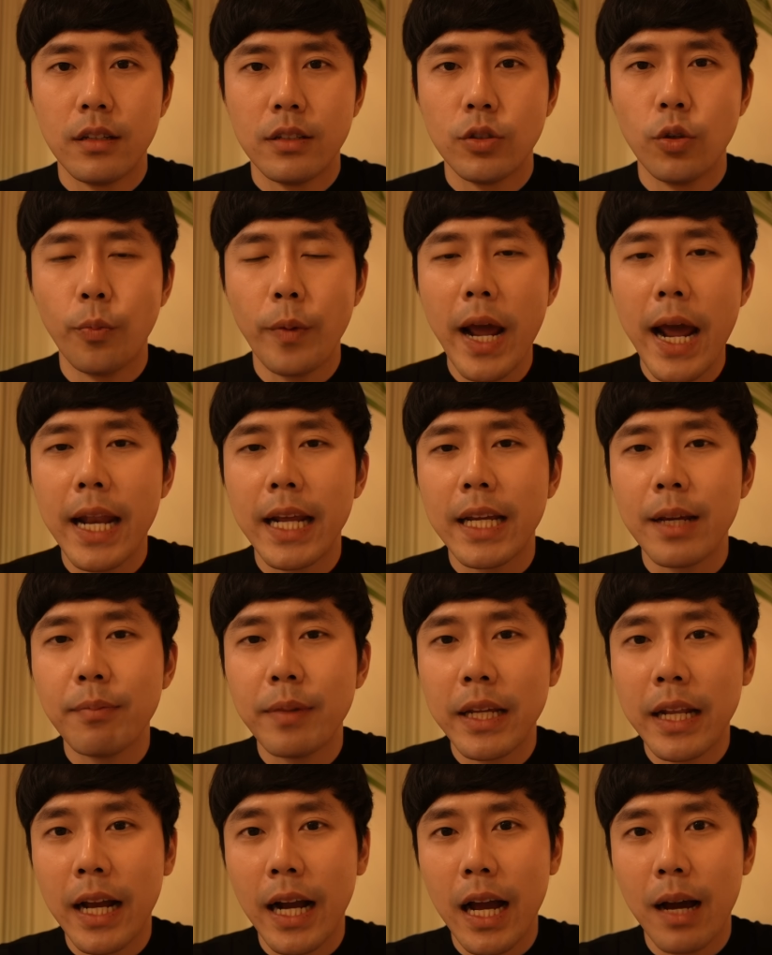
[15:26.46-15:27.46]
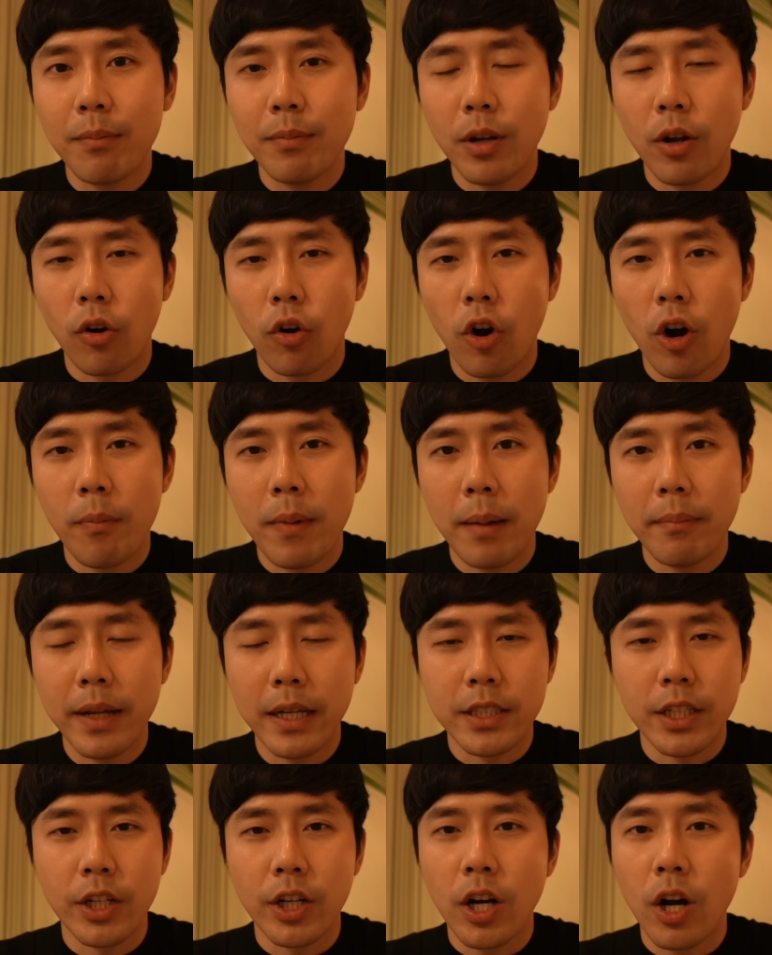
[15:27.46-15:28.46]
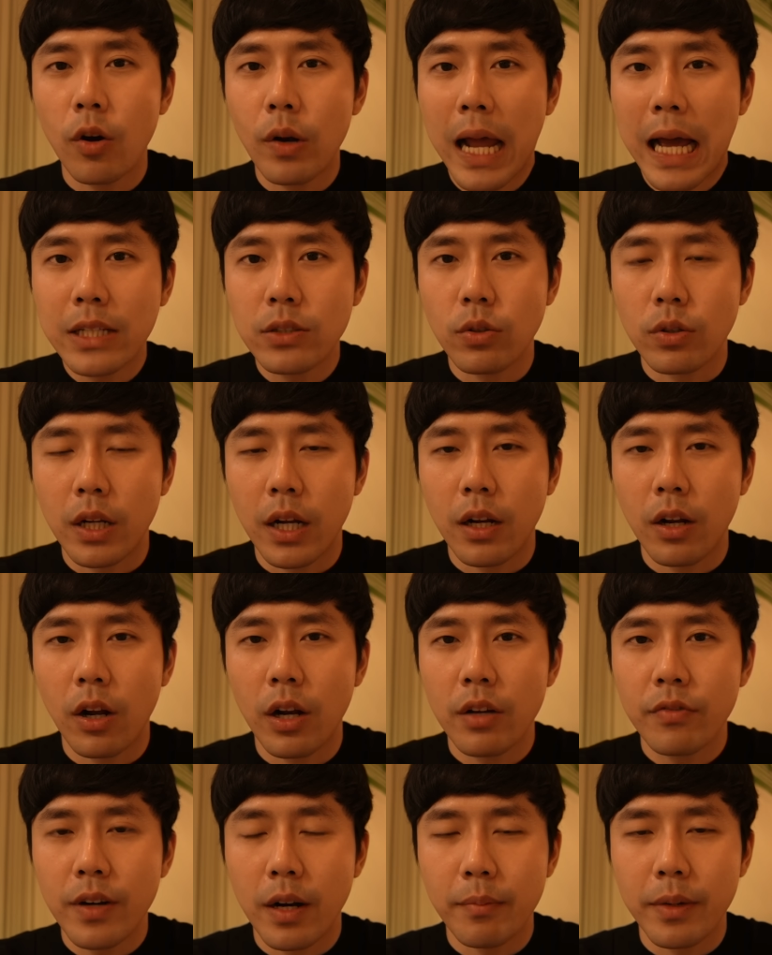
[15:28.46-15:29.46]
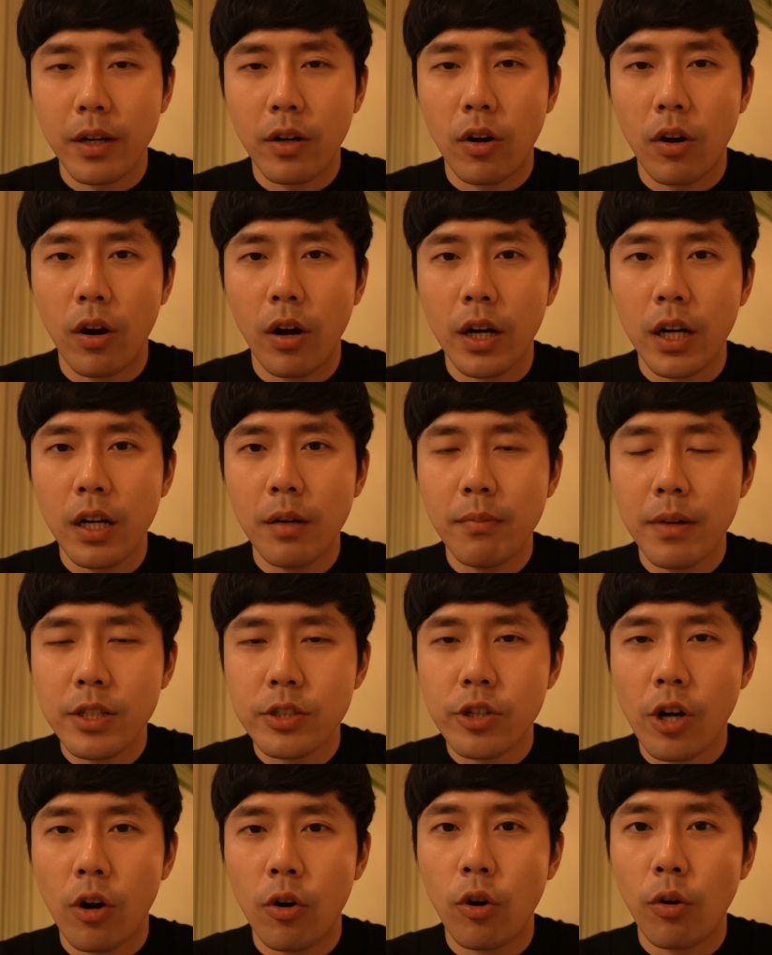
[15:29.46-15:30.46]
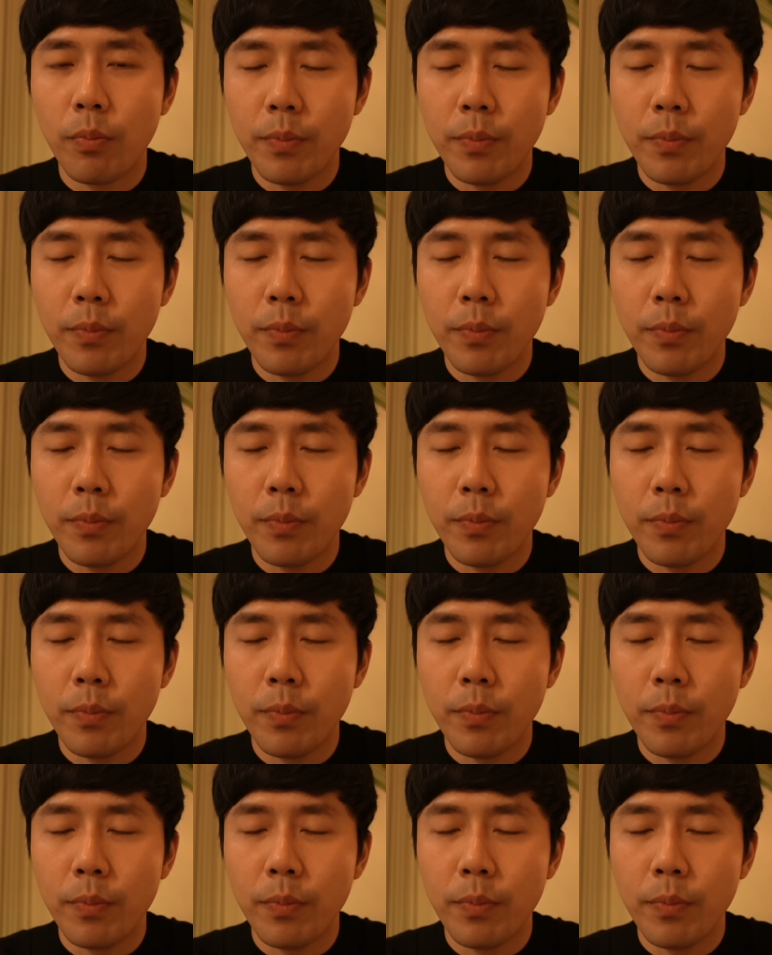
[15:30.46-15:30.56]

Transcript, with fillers: สุดท้ายในคลิปนี้นะครับเราก็มาอัปเดตเทคนิคล่าสุดกันเนาะในฝั่ง Bitcoin ขึ้นมาเจาะ